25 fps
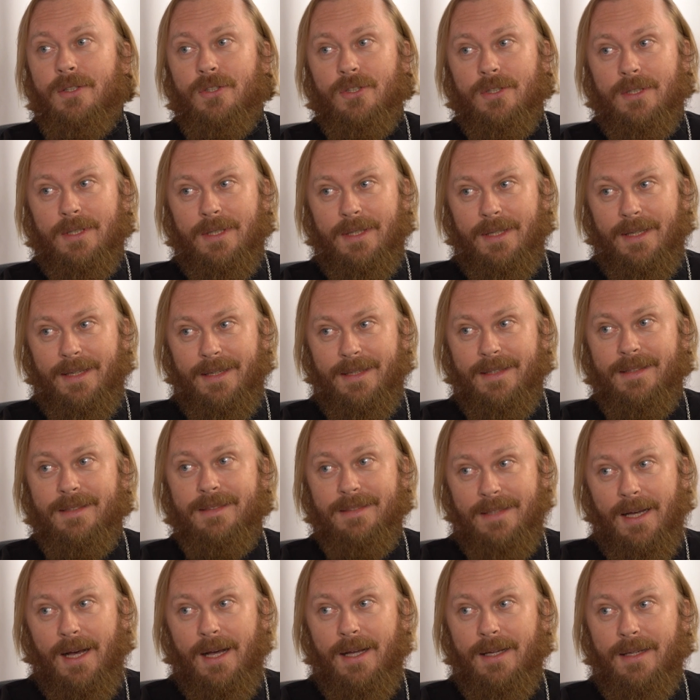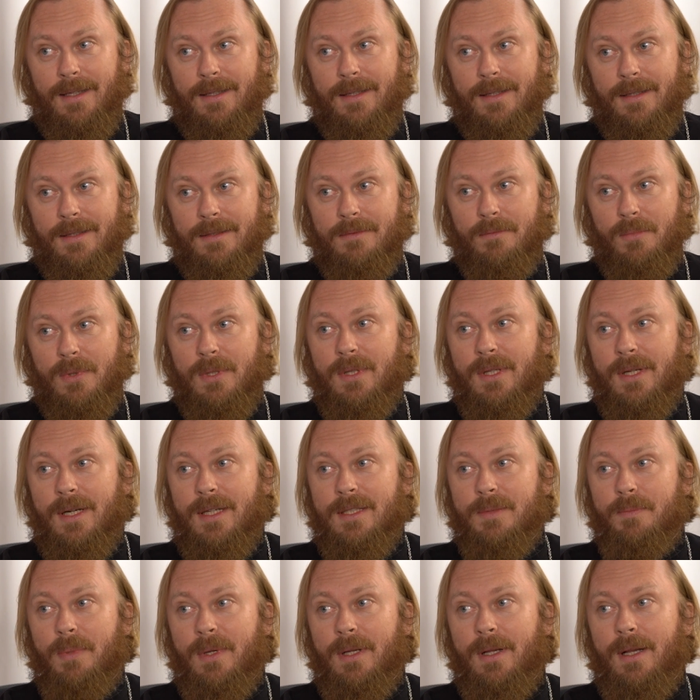язык. Назначали. Да. Угу. Было
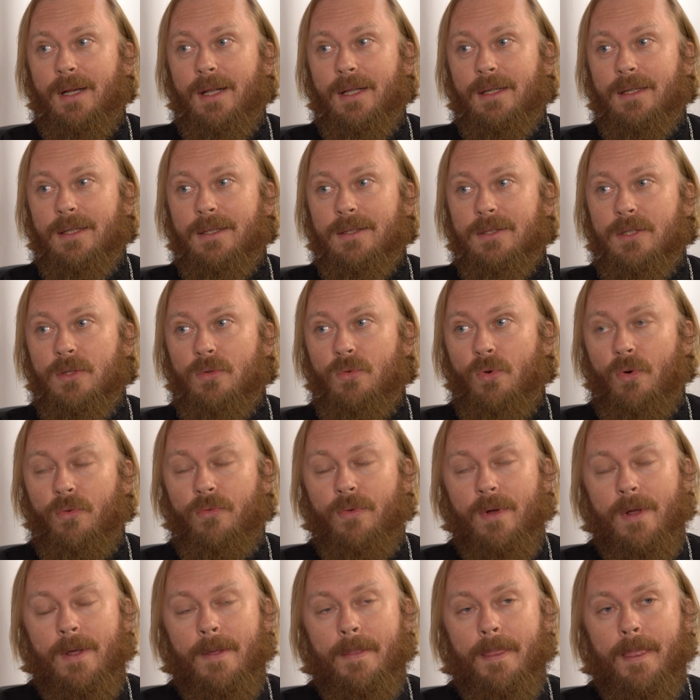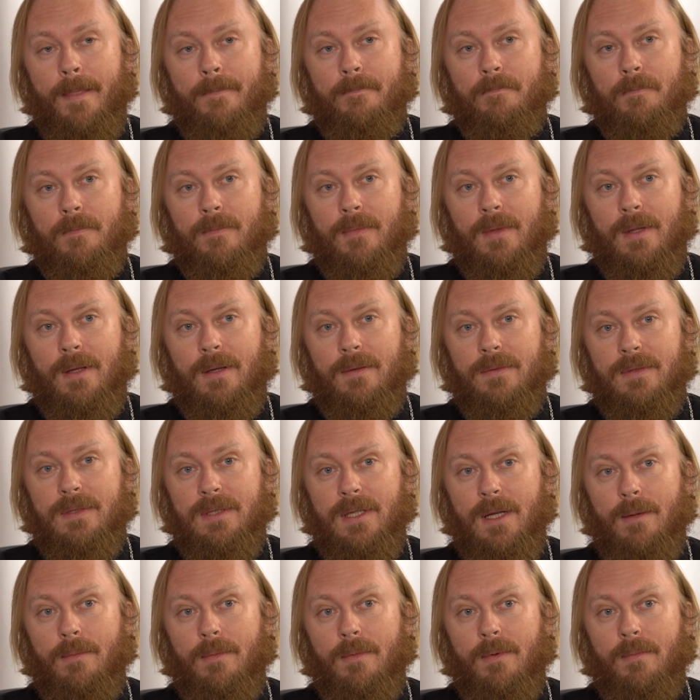распределение языков. В
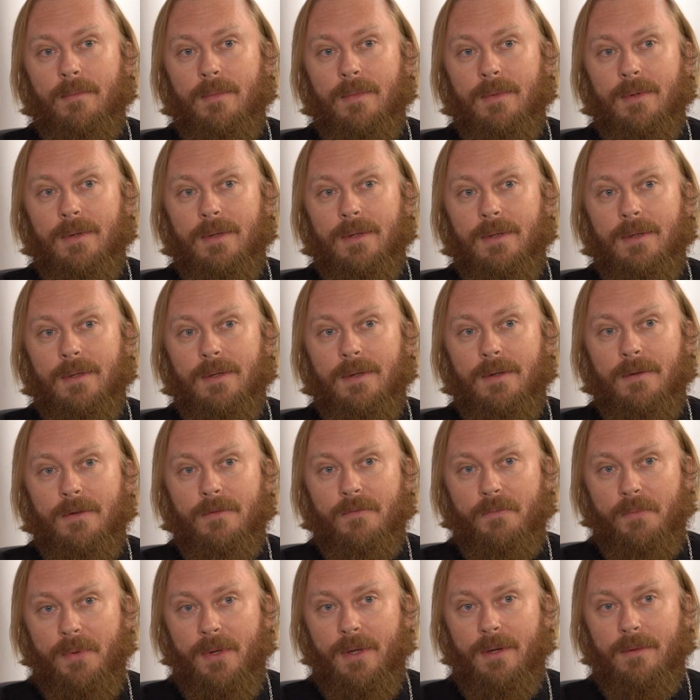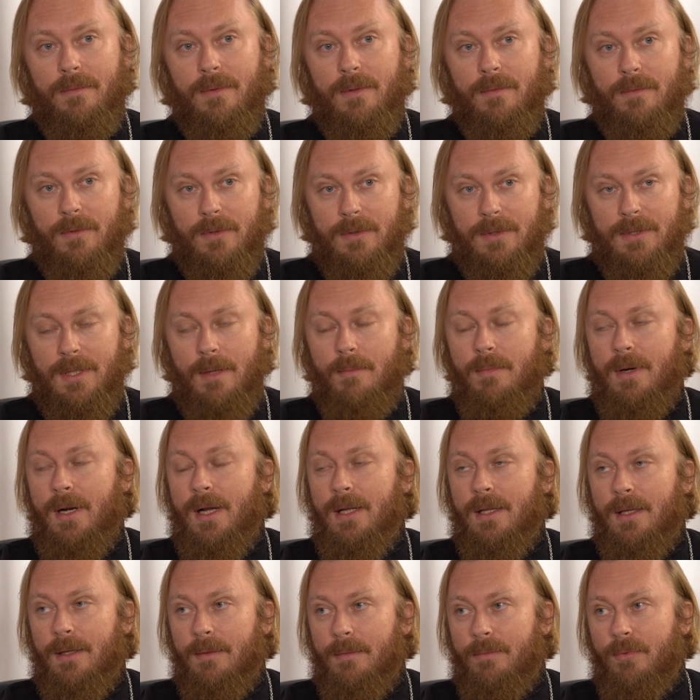самом э, первое вот
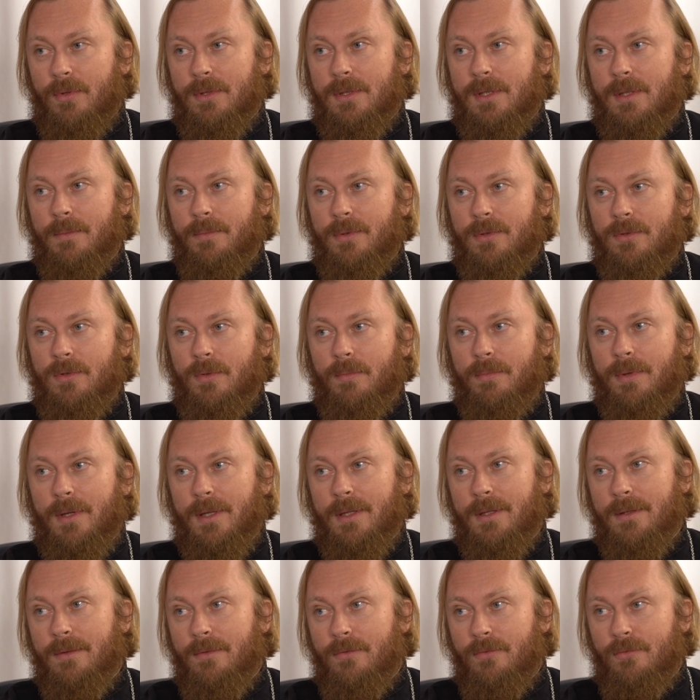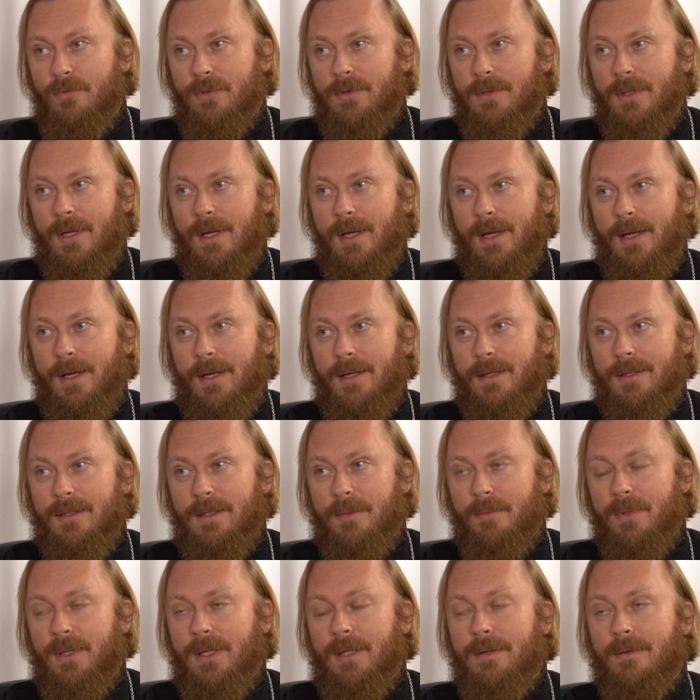собрание после поступления в ВУЗ
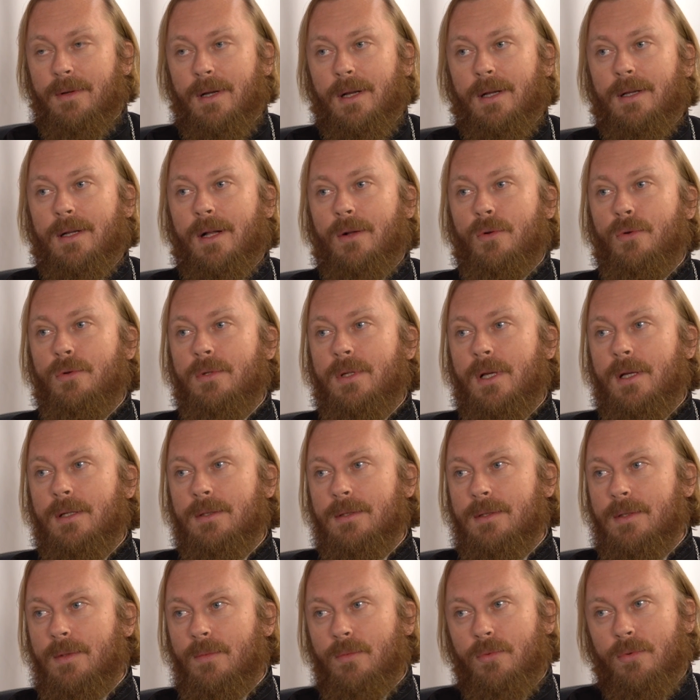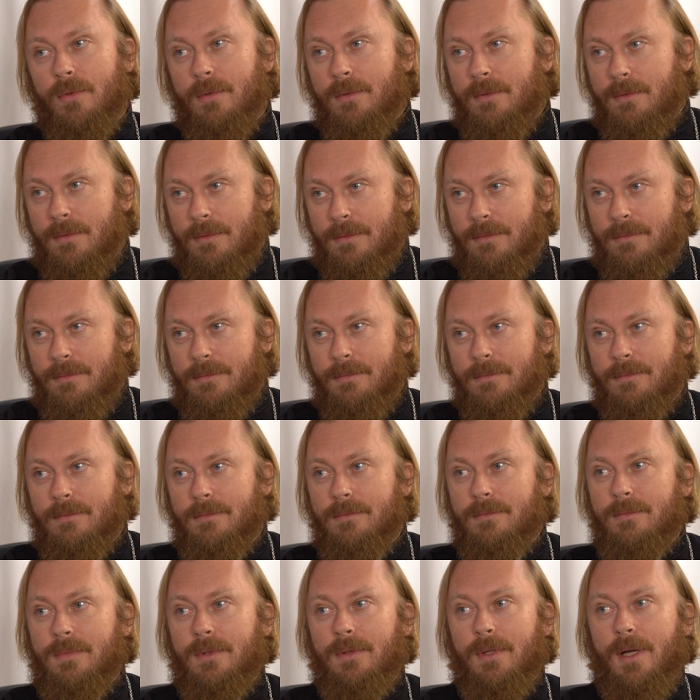тебе говорили, какой у тебя язык будет.
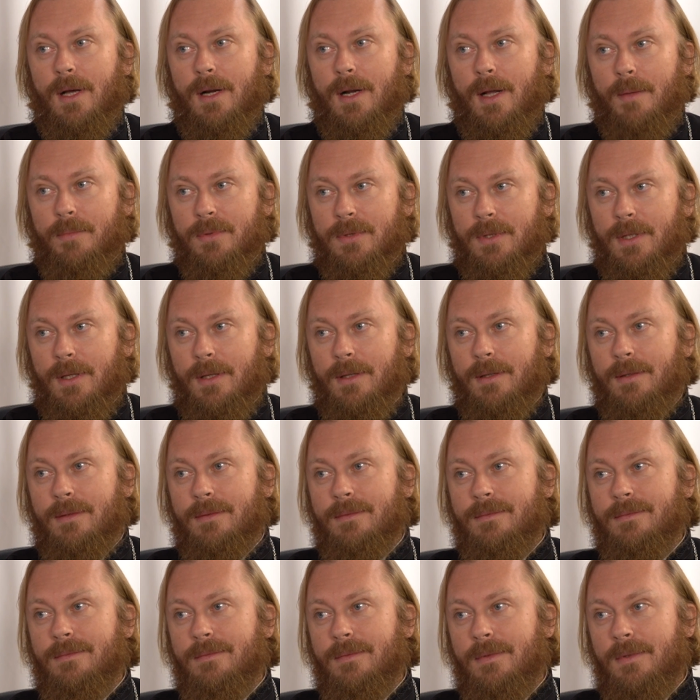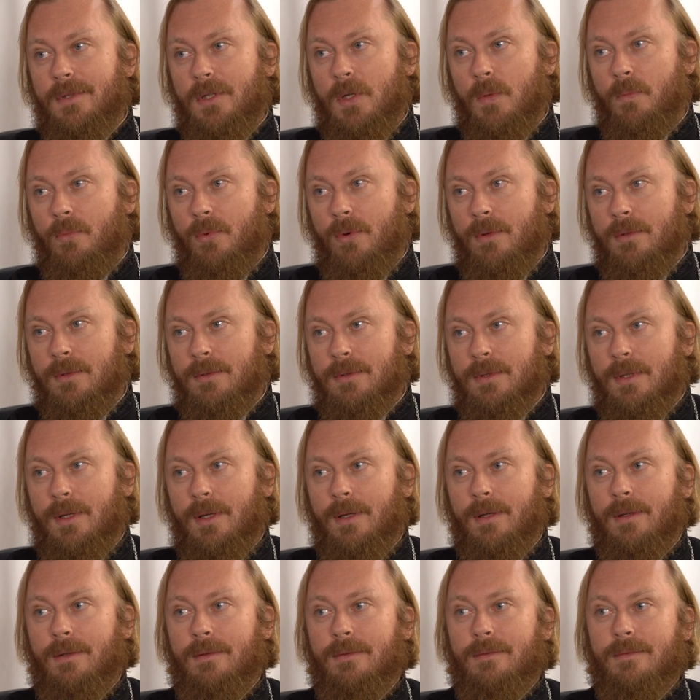Арабский,
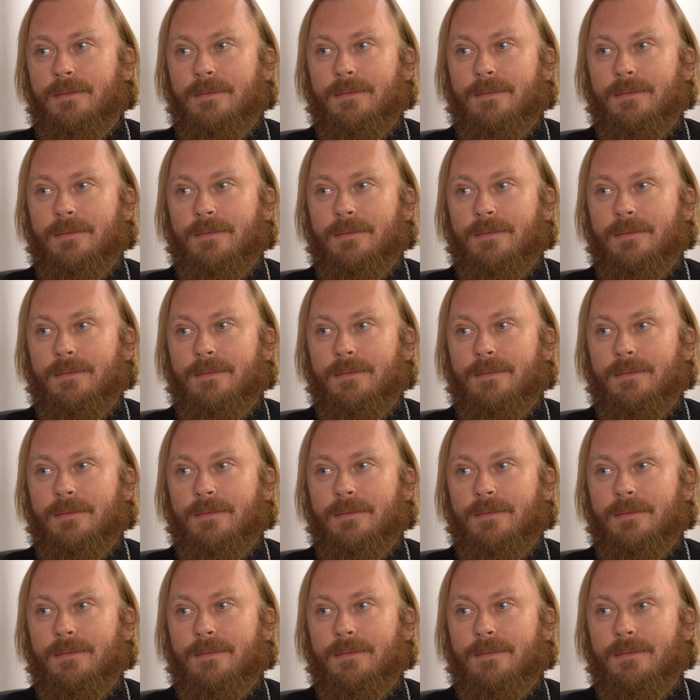японский,